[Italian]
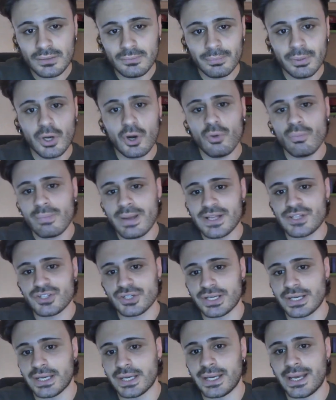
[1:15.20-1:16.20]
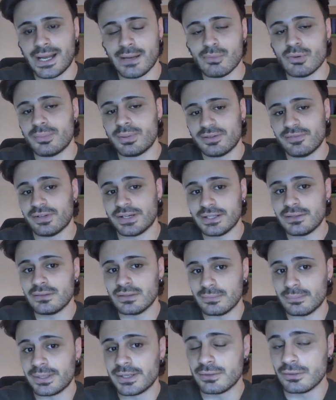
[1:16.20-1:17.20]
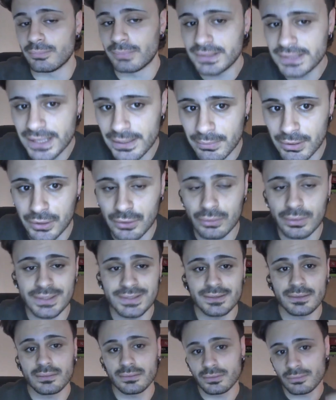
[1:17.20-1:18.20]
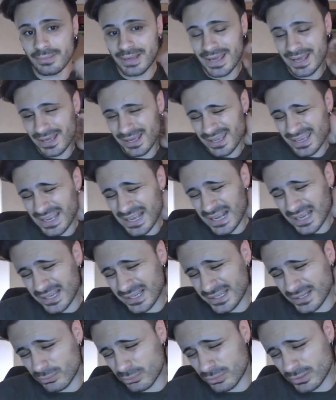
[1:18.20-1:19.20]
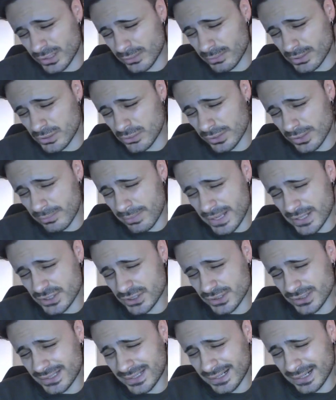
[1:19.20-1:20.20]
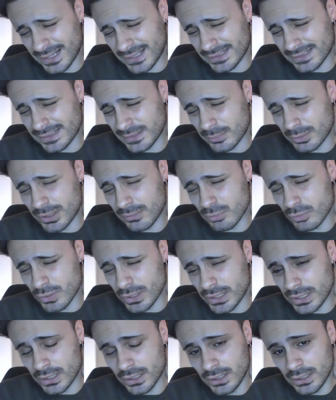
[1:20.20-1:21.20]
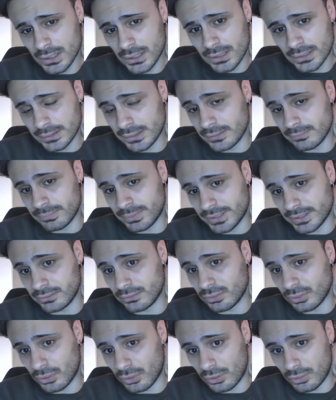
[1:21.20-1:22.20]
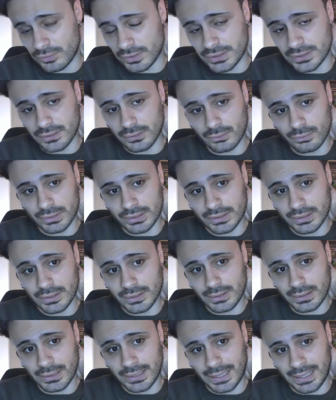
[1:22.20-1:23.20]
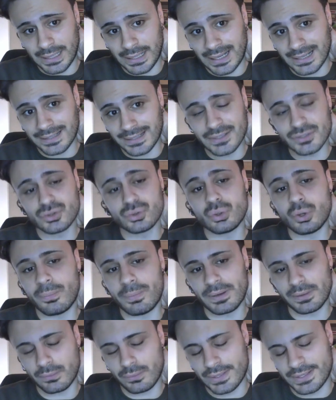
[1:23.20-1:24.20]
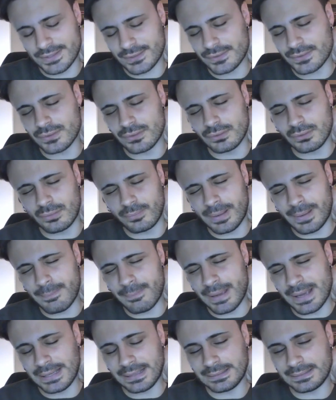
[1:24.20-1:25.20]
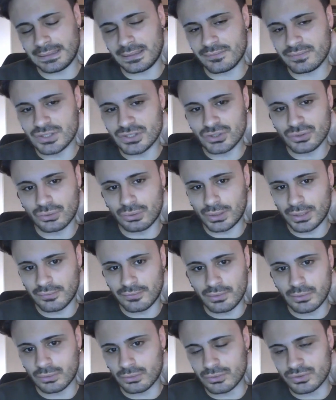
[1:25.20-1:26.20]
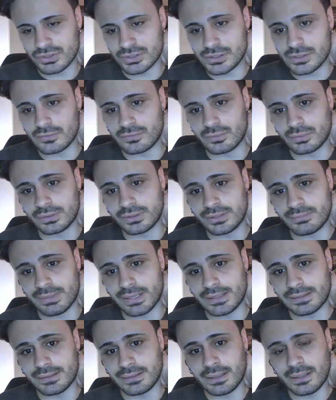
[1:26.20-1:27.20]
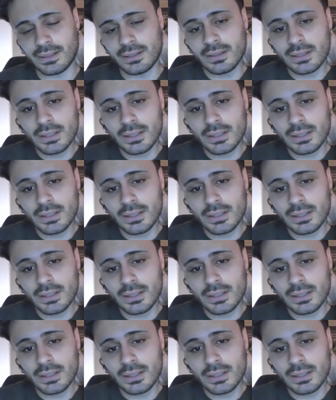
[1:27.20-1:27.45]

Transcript: però è un match che è il mio preferito del periodo pandemico e secondo me è anche uno dei migliori match targati da WWE nel periodo Covid, quindi eh, anche solo per questo secondo me merita la visione, ve lo consiglio fortemente